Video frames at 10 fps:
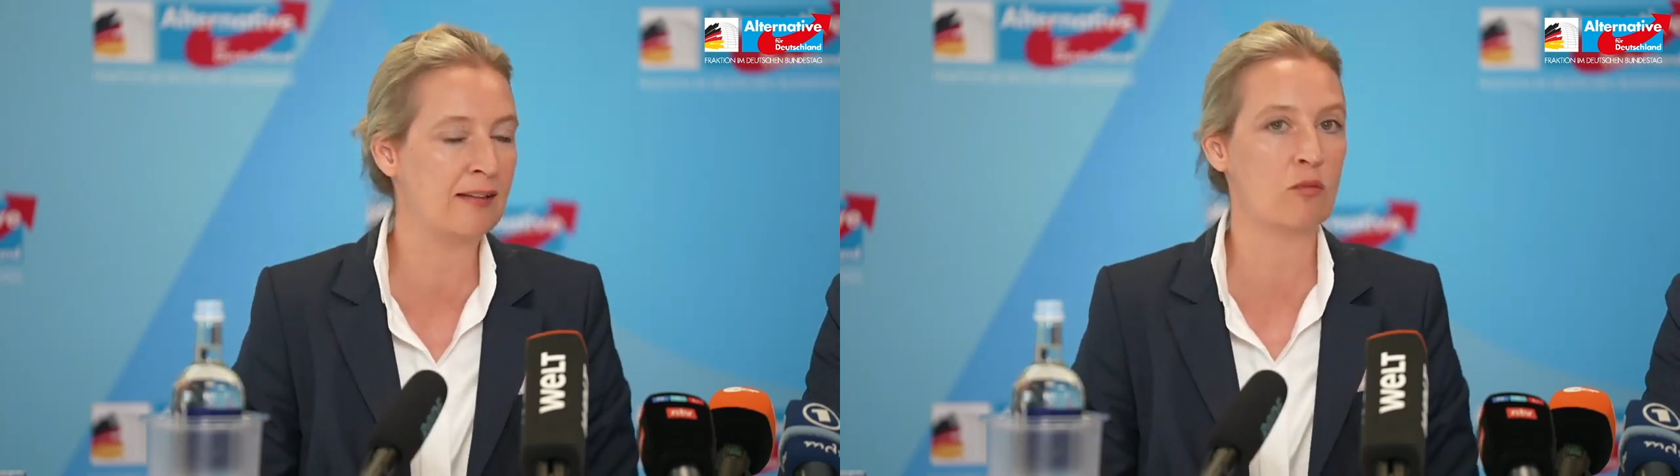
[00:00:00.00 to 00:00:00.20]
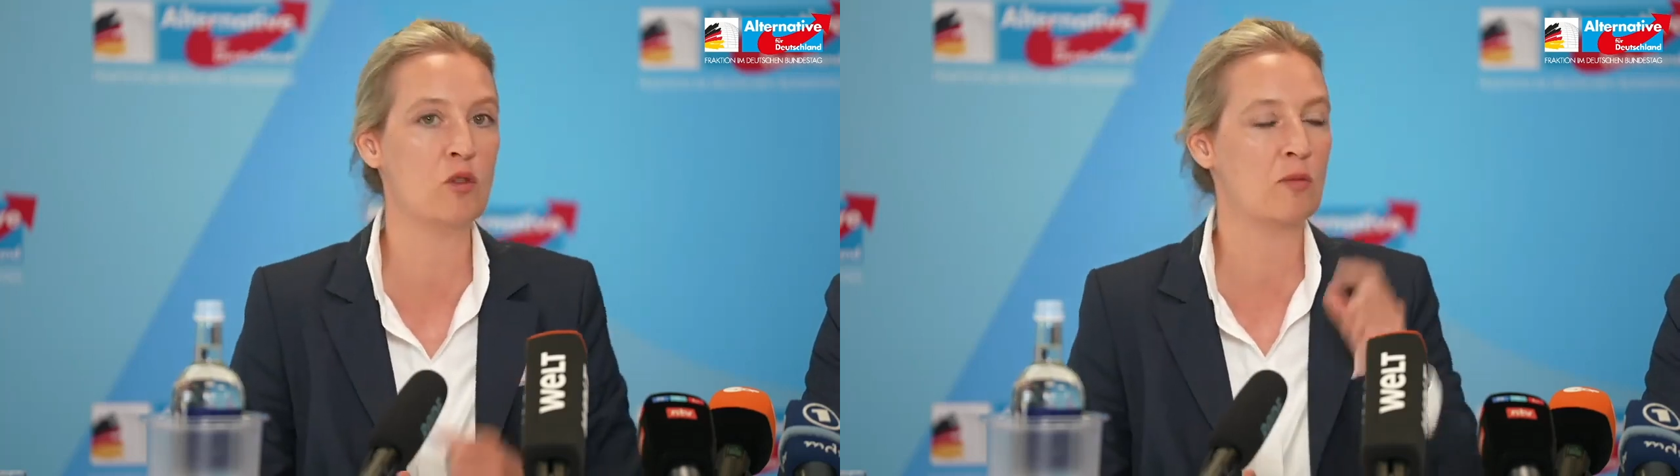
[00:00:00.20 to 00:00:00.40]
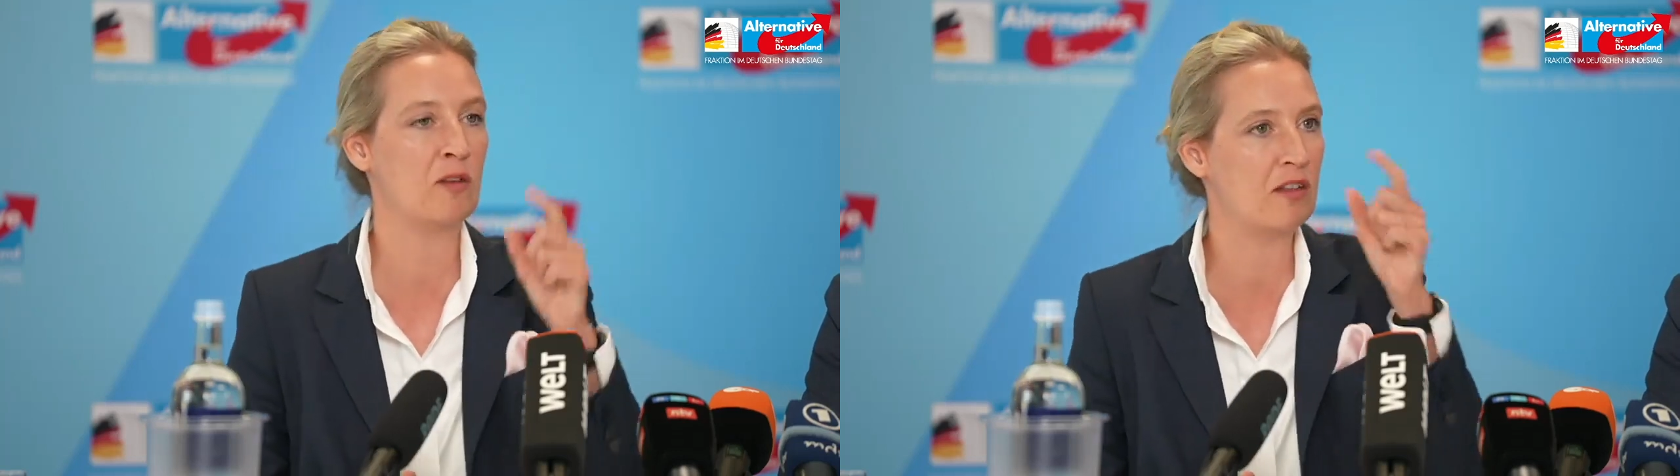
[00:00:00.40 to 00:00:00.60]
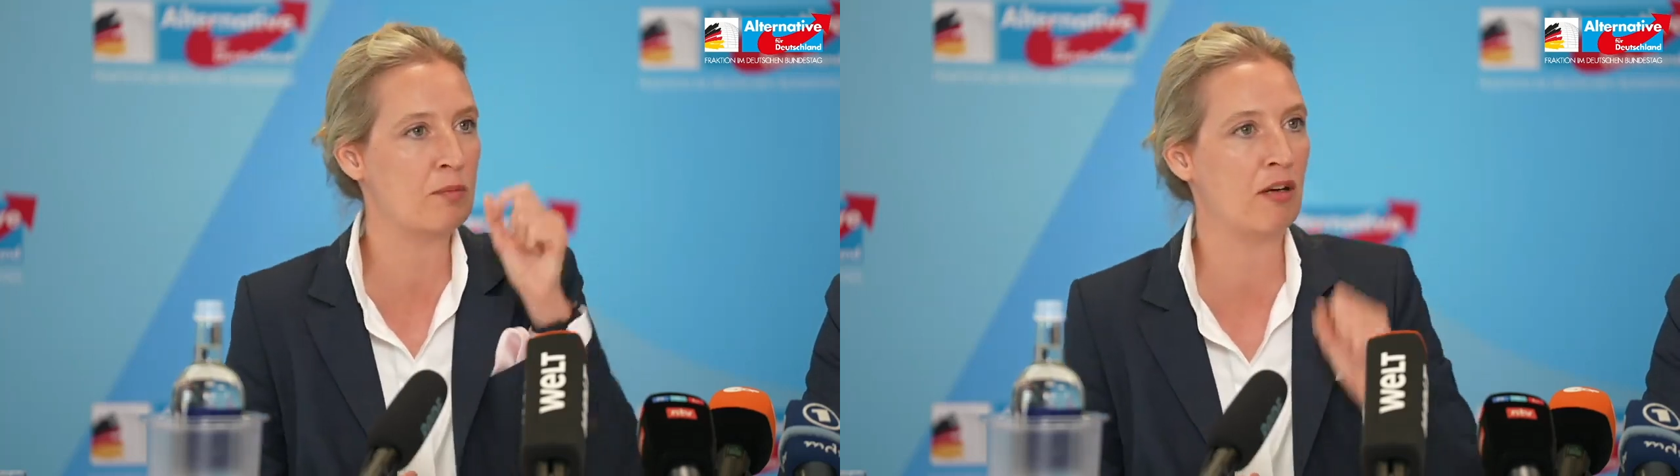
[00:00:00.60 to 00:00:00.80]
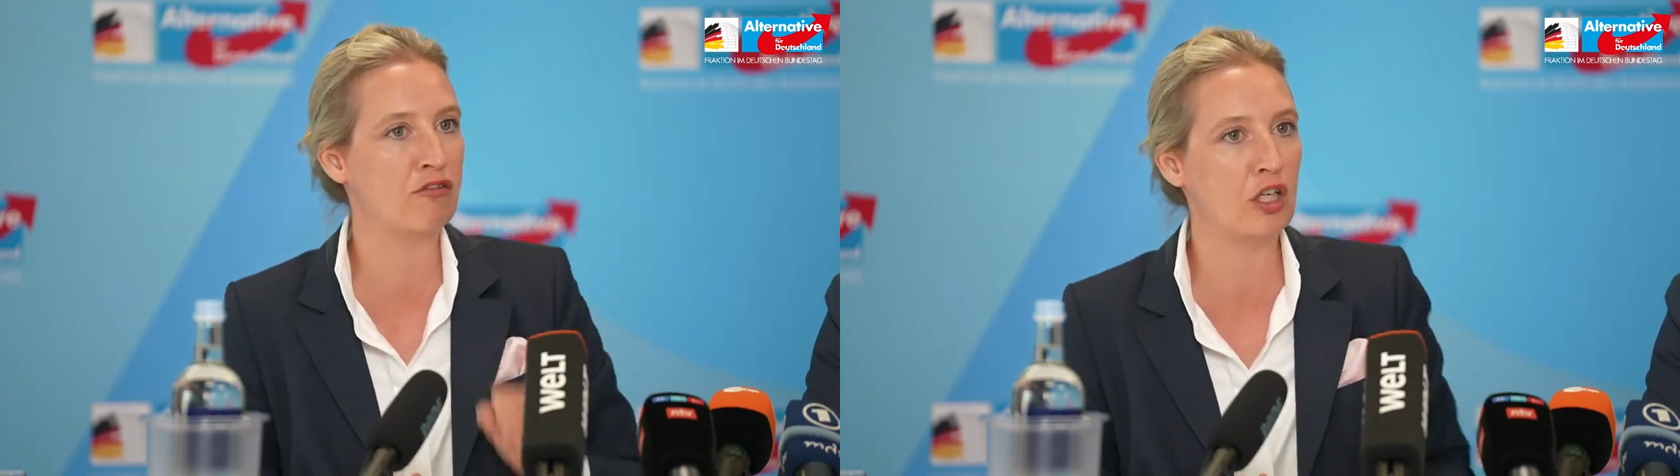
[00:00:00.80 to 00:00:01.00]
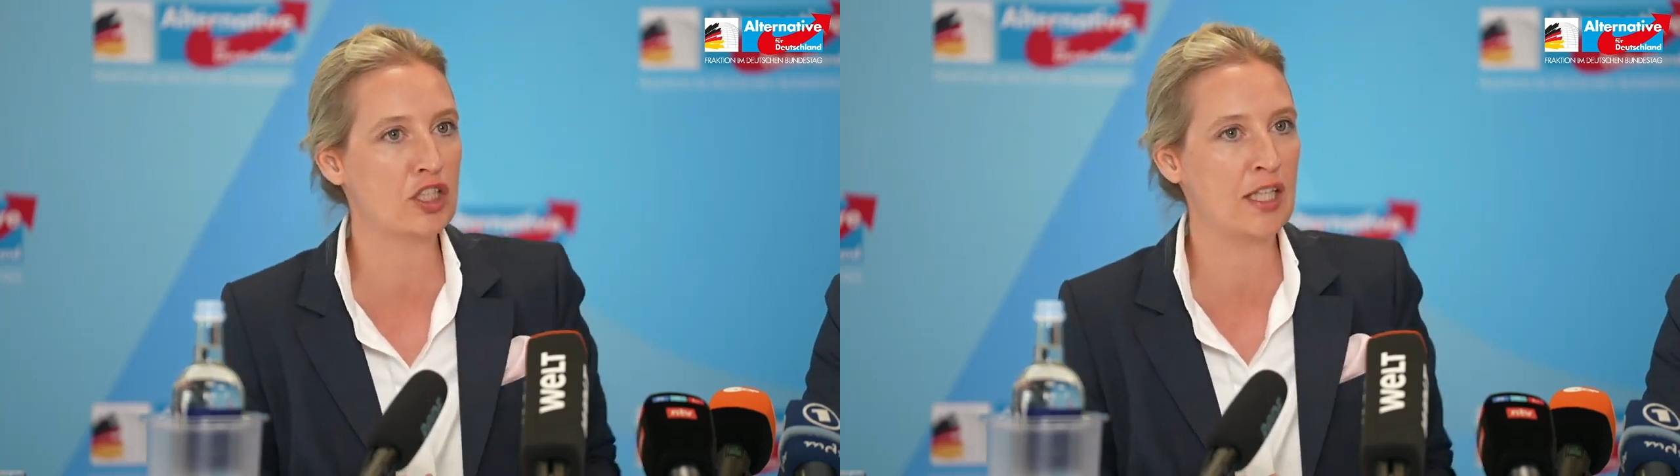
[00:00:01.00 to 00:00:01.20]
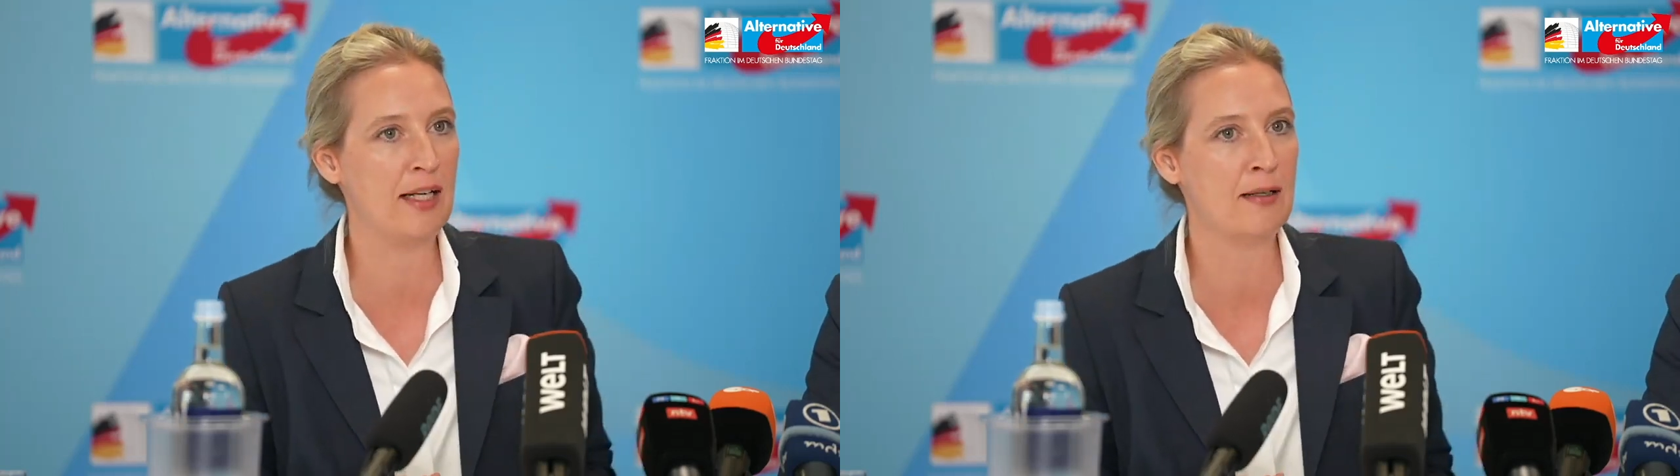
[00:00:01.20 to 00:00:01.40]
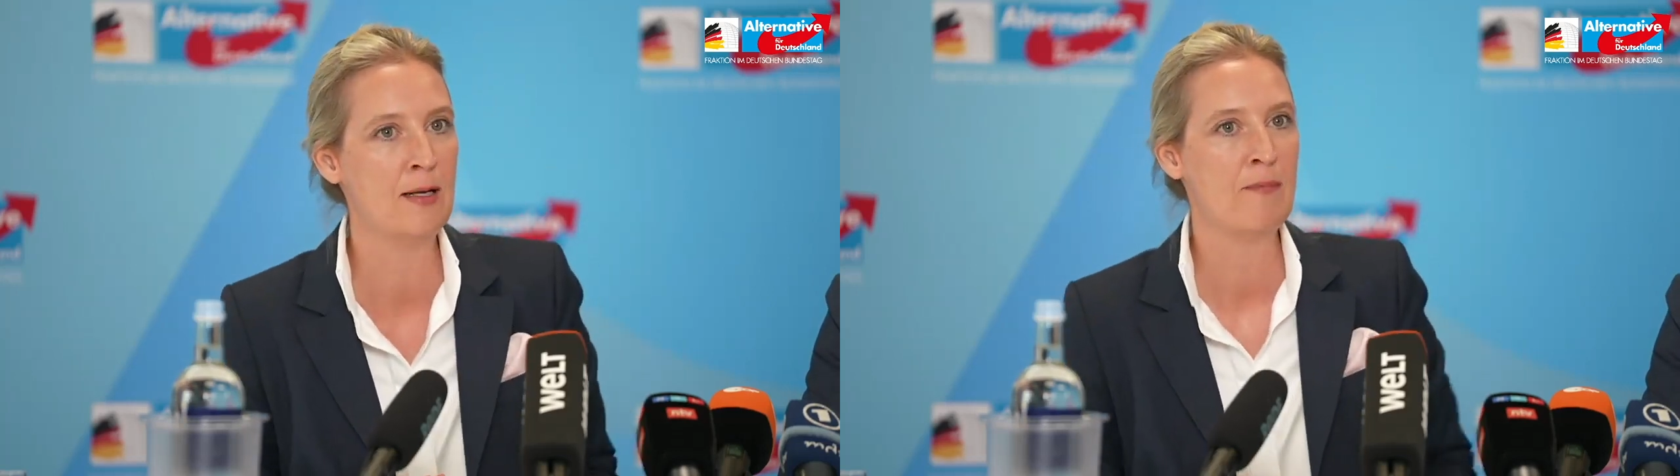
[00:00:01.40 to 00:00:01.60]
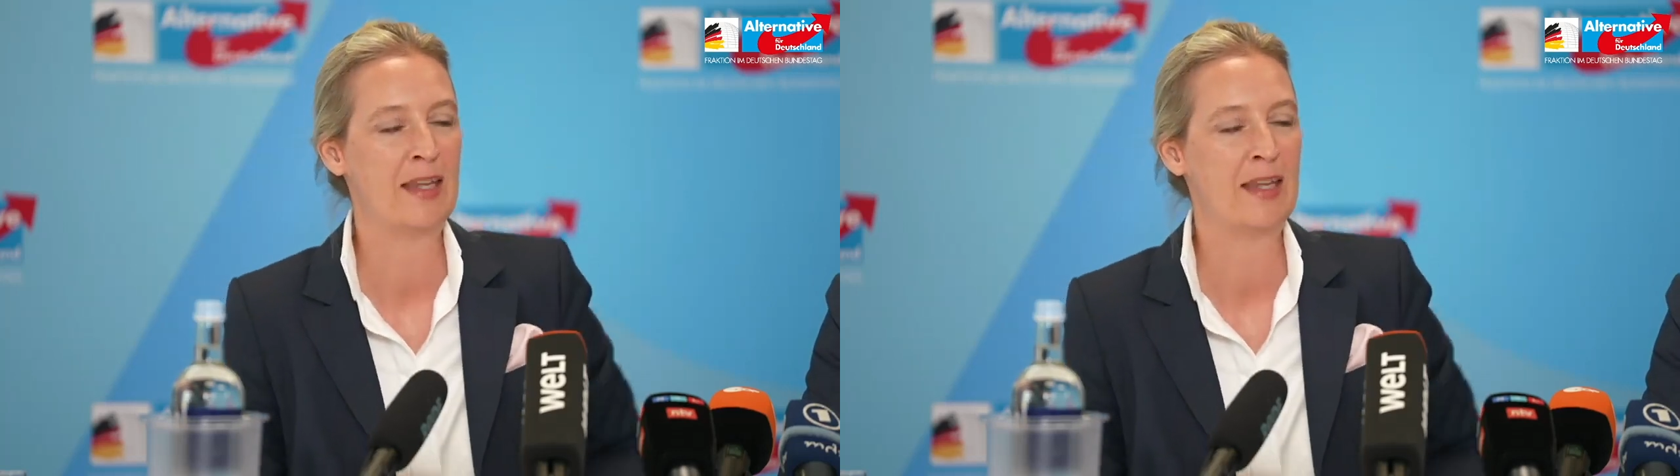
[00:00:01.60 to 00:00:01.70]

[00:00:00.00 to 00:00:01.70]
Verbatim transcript: das muss man sich mal vorstellen,